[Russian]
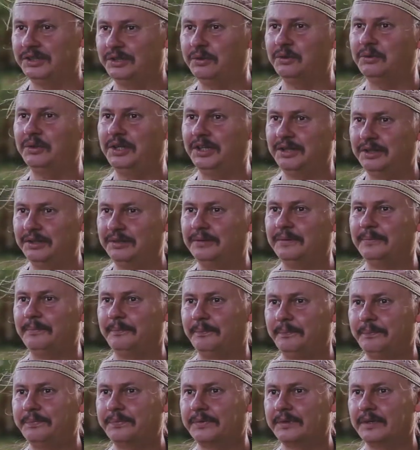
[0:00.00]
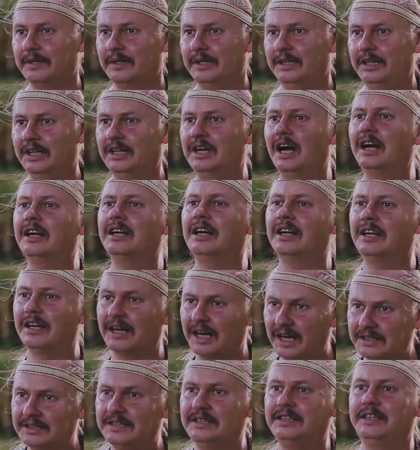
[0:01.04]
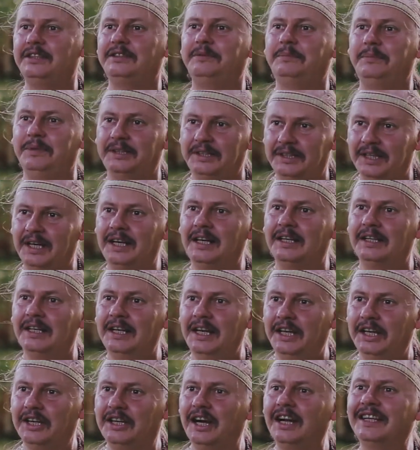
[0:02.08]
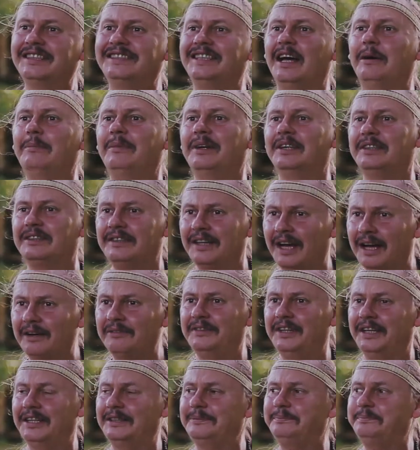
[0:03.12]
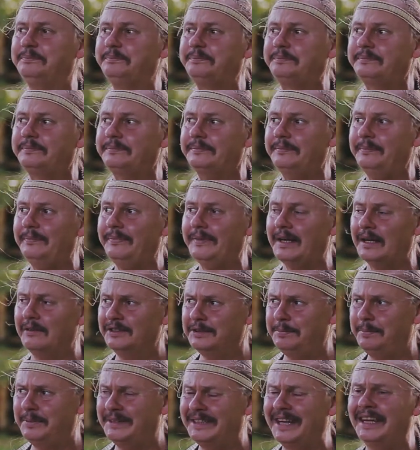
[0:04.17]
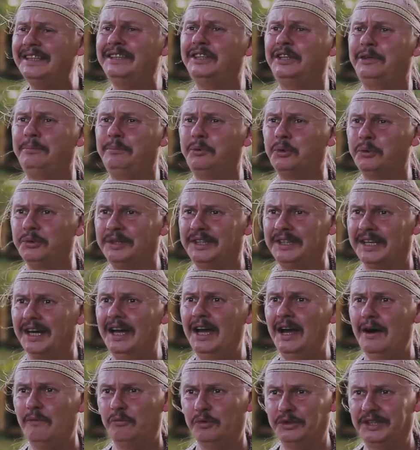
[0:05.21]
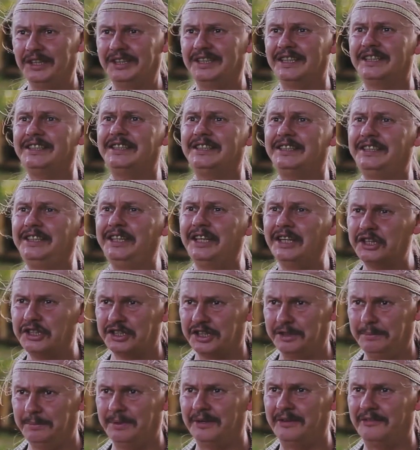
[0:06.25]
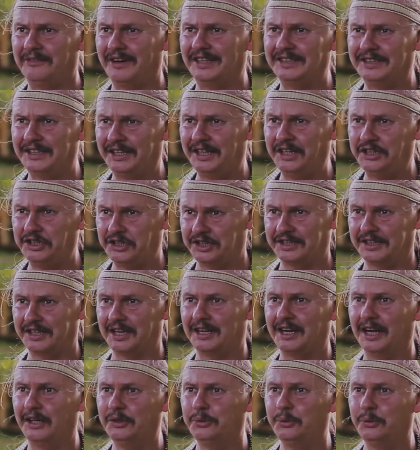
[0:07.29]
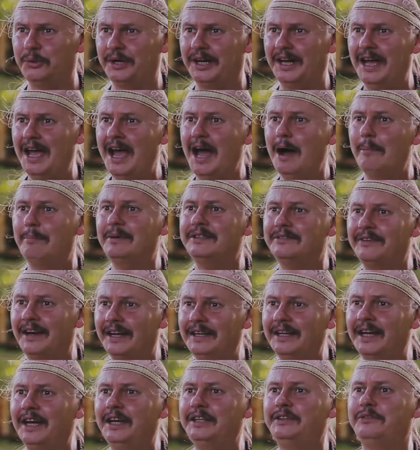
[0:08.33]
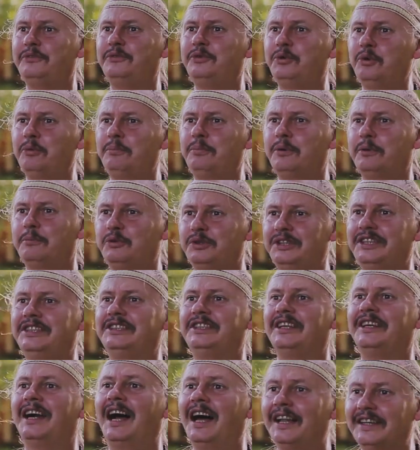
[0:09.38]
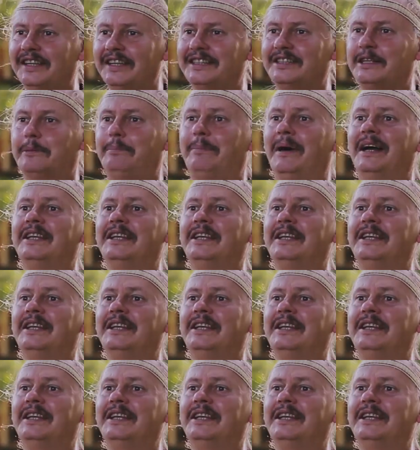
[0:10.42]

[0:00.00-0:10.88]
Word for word: есть, и, и как играть с детьми. И да? как играть с детьми, да. И как самое главное, воспитать в ребенке вот этот стержень мировоззренческий, который позволяет в нем пробудить радость к